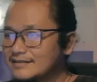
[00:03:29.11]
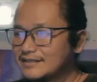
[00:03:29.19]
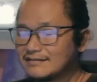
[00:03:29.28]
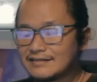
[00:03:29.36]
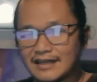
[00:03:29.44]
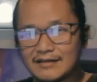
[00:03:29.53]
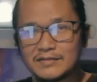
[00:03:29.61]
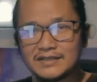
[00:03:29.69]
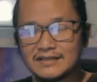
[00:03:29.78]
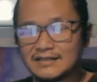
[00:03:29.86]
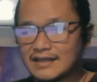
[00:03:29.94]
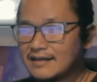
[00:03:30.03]
Cinta
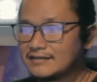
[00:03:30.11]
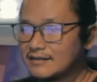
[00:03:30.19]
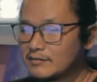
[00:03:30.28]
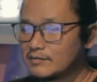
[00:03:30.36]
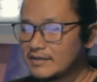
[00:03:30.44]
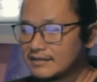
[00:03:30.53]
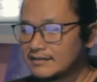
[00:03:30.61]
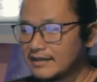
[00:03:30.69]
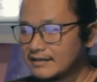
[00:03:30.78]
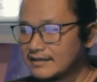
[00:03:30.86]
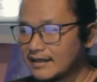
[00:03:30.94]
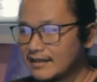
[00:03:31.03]
penderitaannya memang
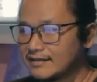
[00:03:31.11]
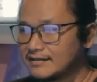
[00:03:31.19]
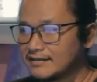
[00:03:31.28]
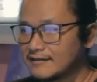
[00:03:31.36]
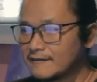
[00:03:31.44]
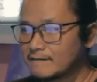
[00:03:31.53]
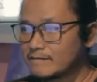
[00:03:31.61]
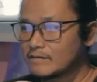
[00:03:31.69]
tiada akhir.